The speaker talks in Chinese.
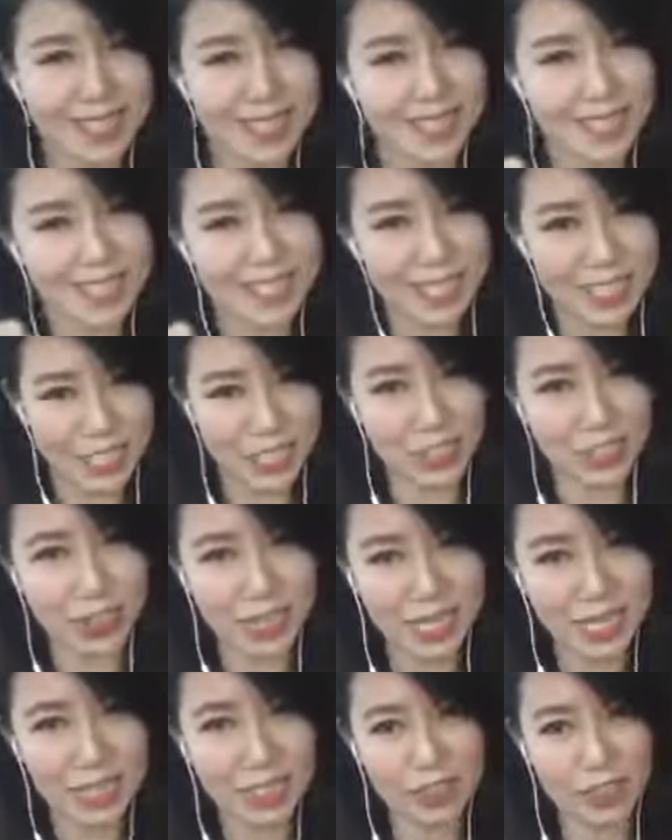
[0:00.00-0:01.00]
这也是其中一
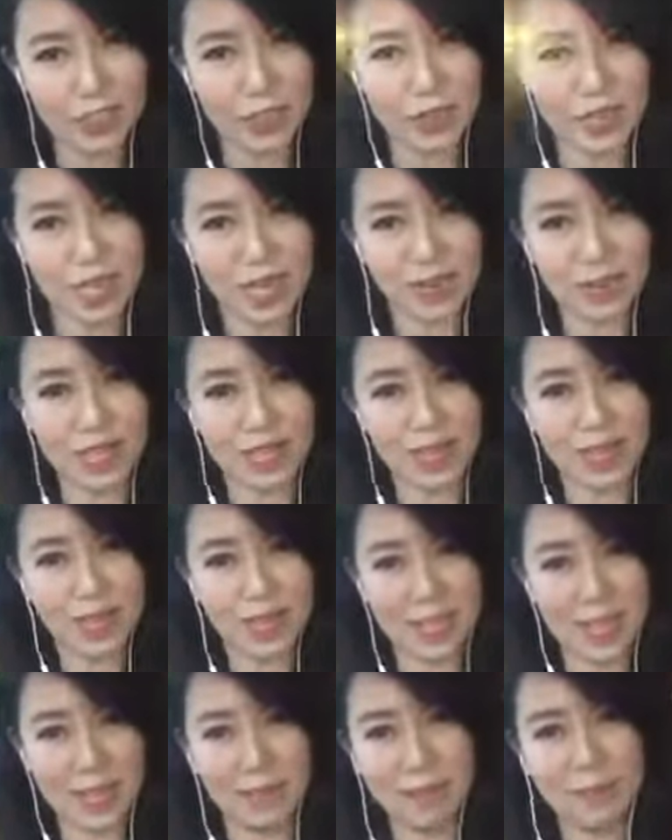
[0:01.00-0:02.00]
个很重要的。
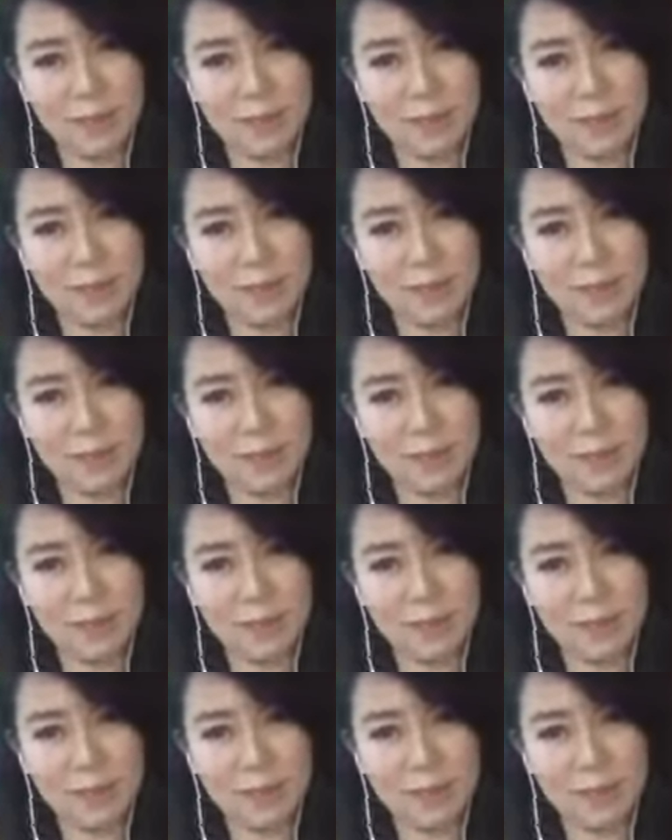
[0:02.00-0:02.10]
OK，